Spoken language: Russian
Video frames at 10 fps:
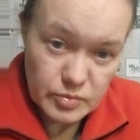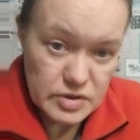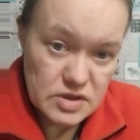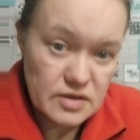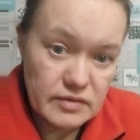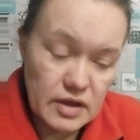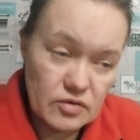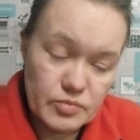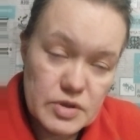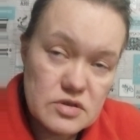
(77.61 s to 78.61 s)

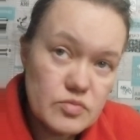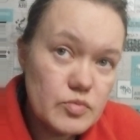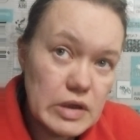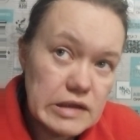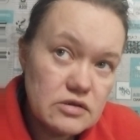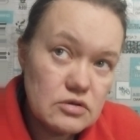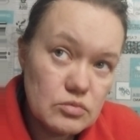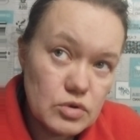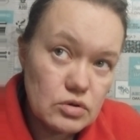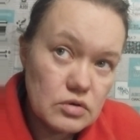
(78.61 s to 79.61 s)
представляю. В принципе, балеты
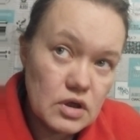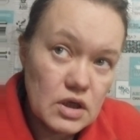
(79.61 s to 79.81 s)
люблю.